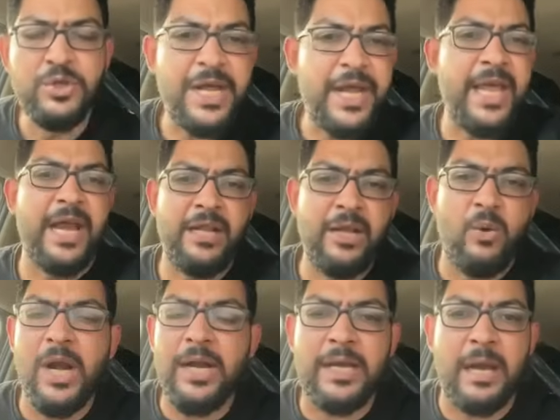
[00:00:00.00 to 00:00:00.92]
مسيره
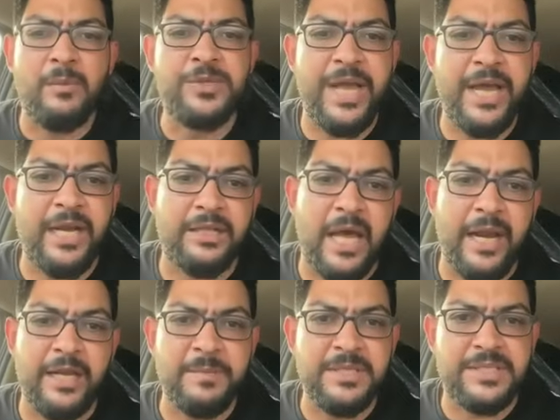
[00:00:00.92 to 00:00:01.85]
دي يقول لك المسيره
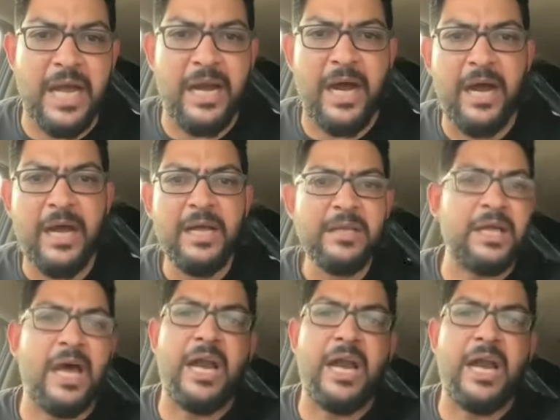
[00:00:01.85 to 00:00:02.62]
طارت من صالحه